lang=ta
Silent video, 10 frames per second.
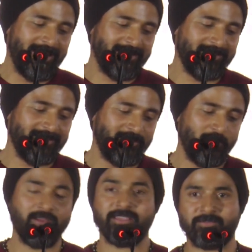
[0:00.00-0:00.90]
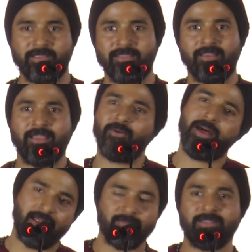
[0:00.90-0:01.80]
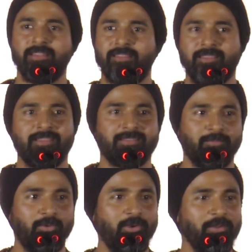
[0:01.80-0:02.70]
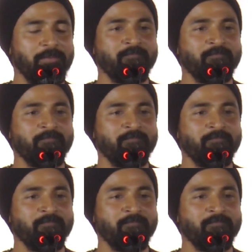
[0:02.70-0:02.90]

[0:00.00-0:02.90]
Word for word: அண்ட் லோகேஷ் பிரதர் அவர் ஆரம்பத்துலேருந்தே சப்போர்ட்